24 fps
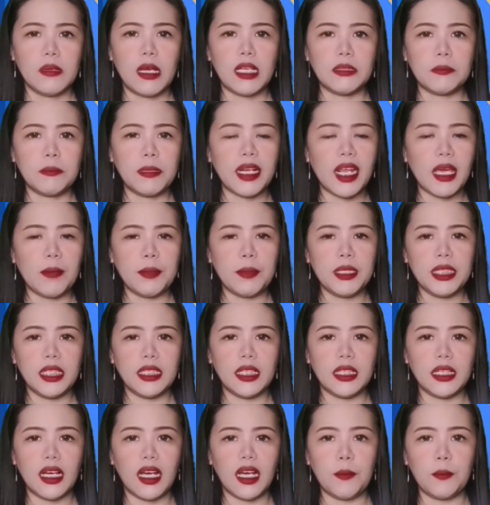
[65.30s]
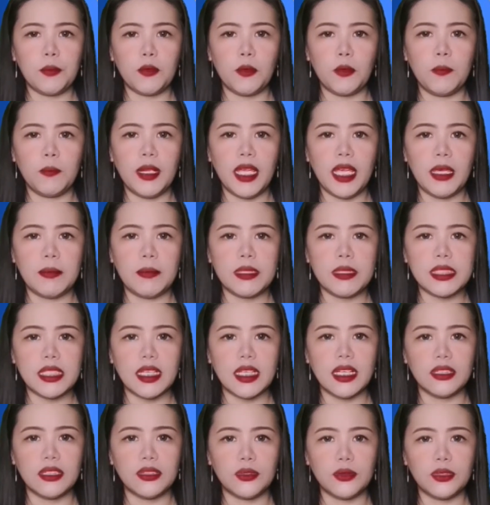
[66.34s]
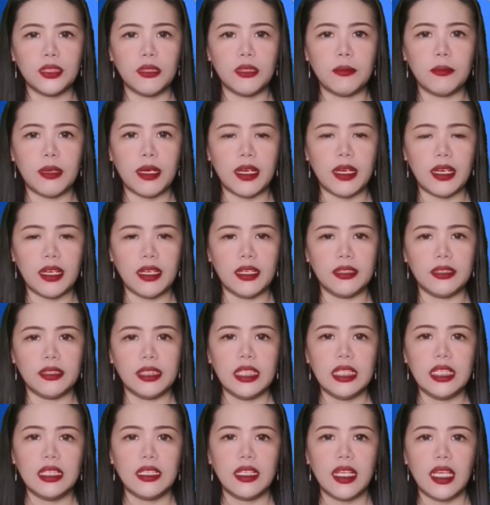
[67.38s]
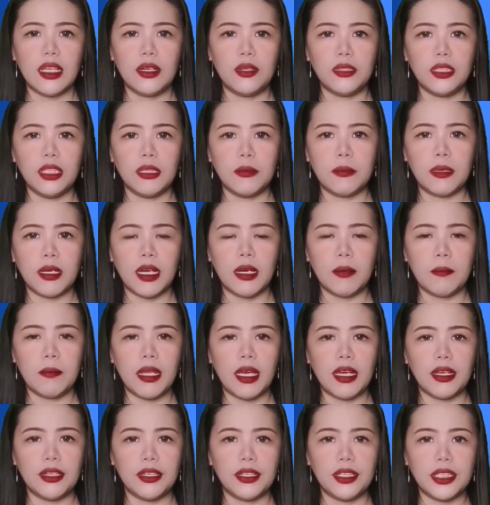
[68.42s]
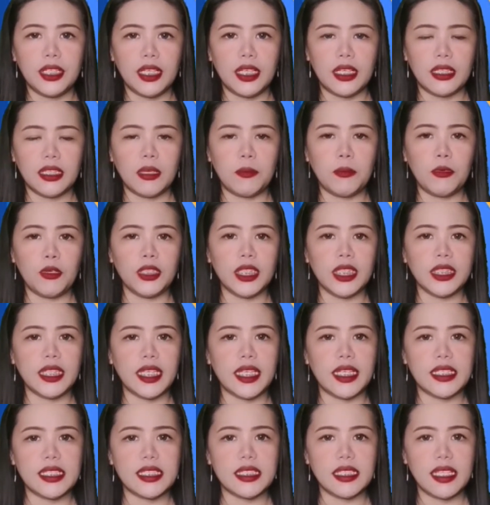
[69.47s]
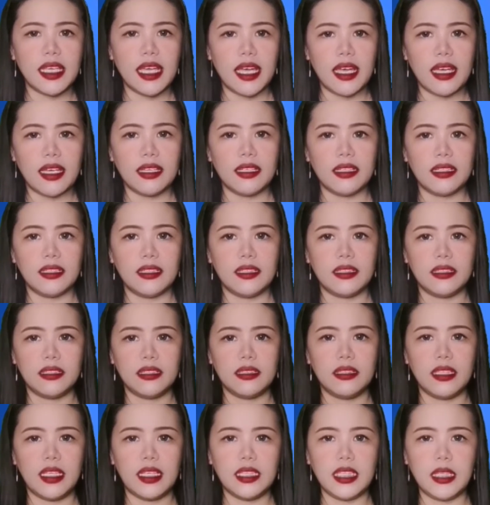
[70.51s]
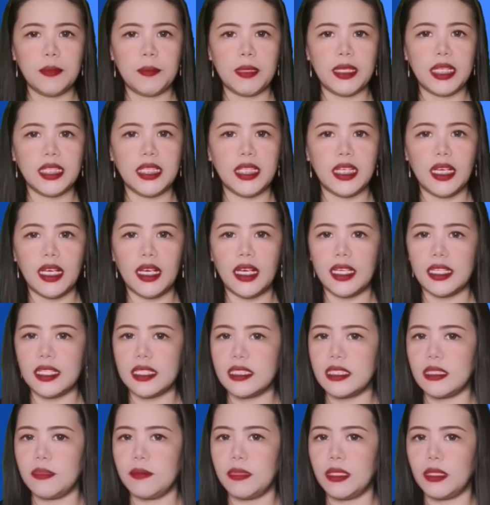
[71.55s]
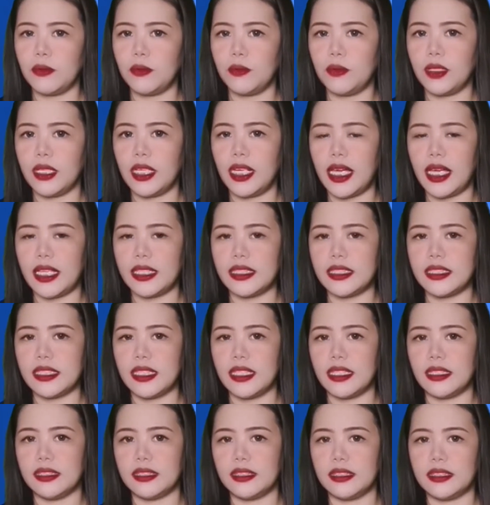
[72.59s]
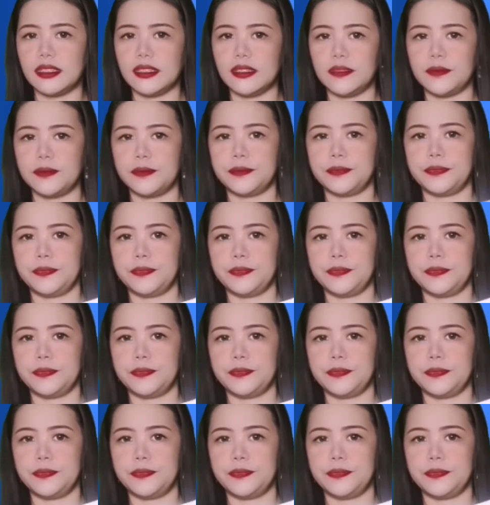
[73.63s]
At marami din nagkakaproblema sa ganito, ba diba? Lalo na yung mga vlogger na na-monetize na, na hindi pa rin nakaka-receive ng Google AdSense.